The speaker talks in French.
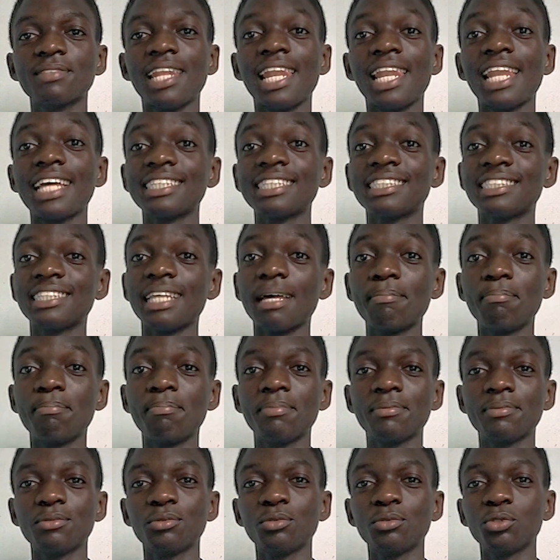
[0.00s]
La sape,
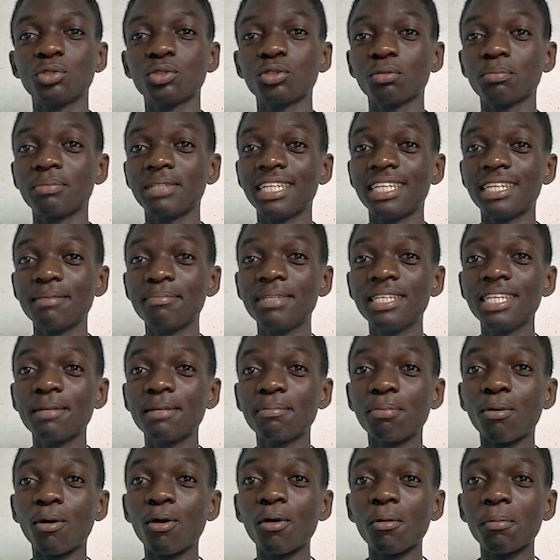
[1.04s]
toujours bien habillée,
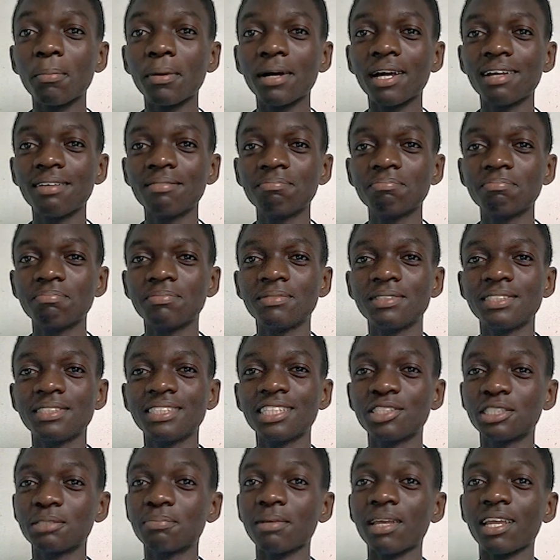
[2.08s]
propre. Ça,
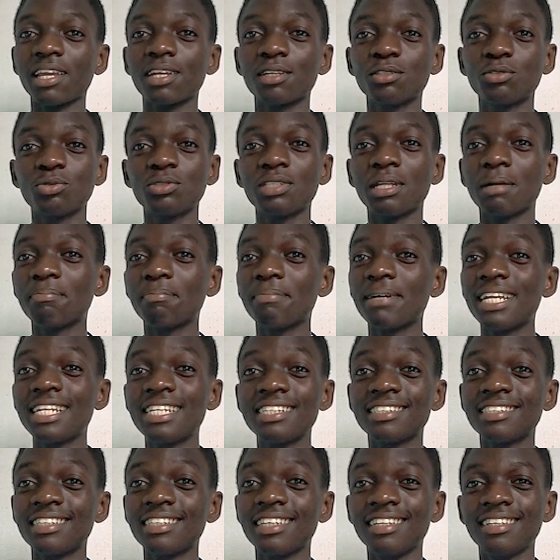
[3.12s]
j'espère que tu n'as pas
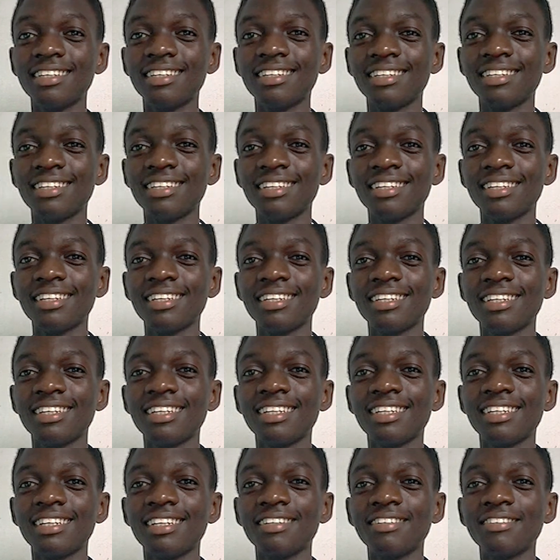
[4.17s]
laissé.
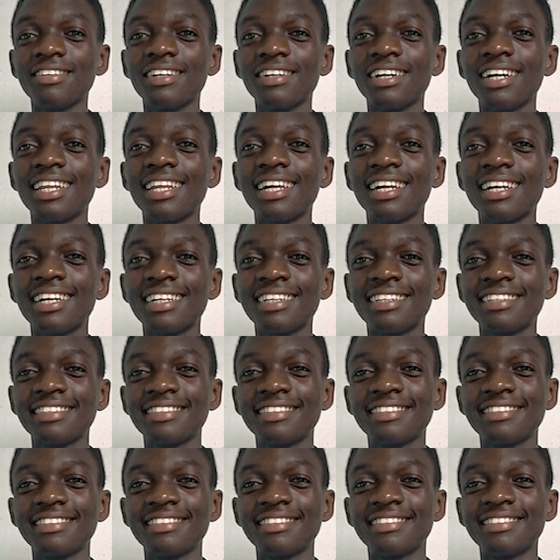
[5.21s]
Voilà.
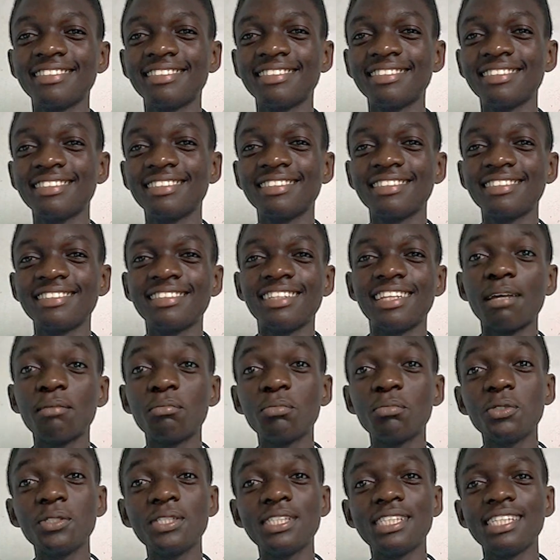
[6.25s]
La
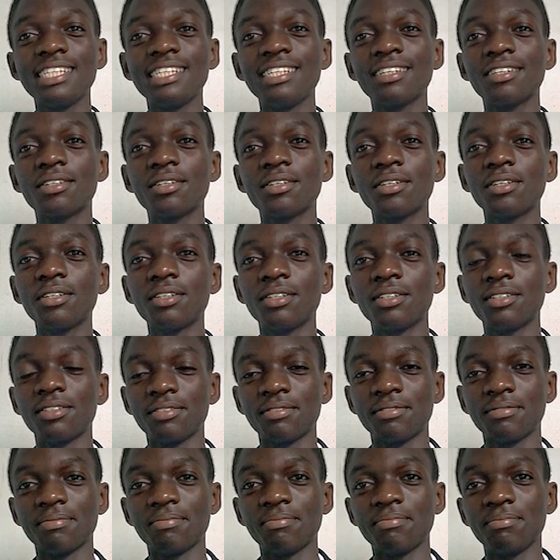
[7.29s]
musique, euh,
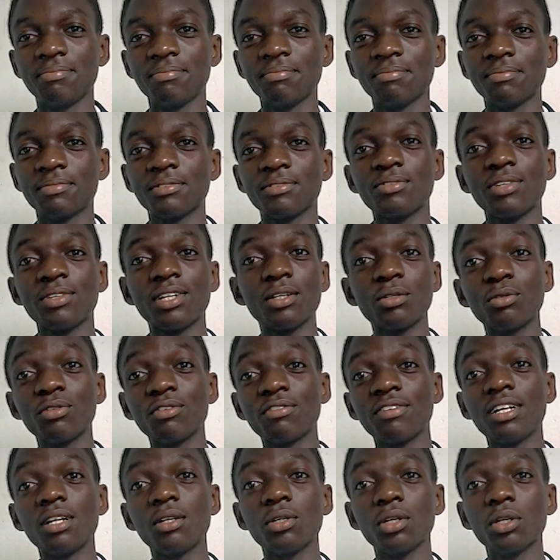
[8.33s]
voilà, nos
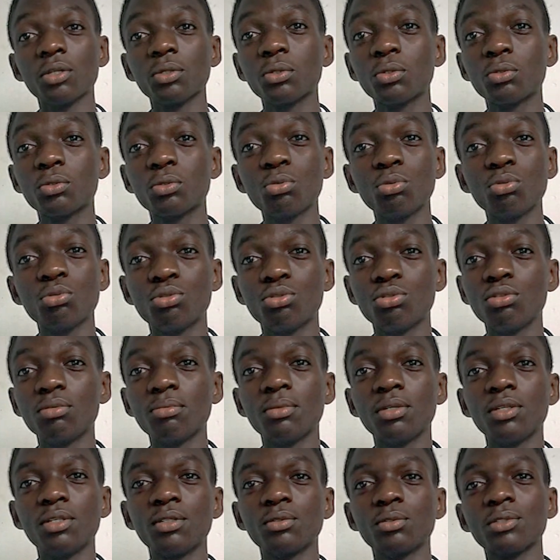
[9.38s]
valeurs, nos
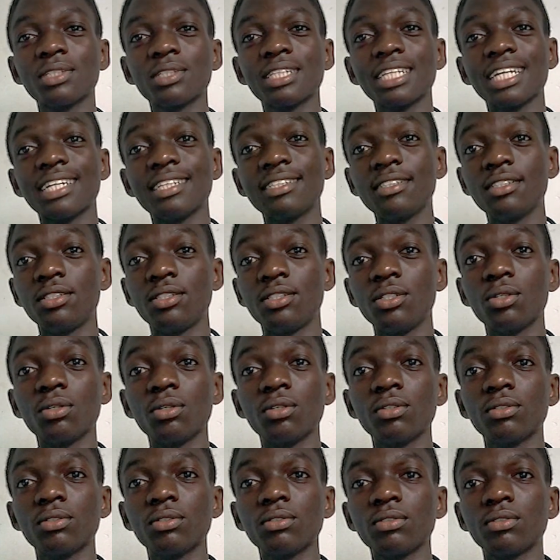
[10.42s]
coutumes, nos
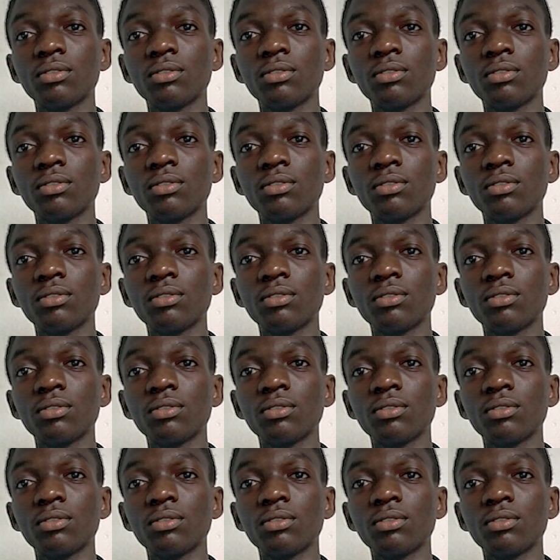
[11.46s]
traditions.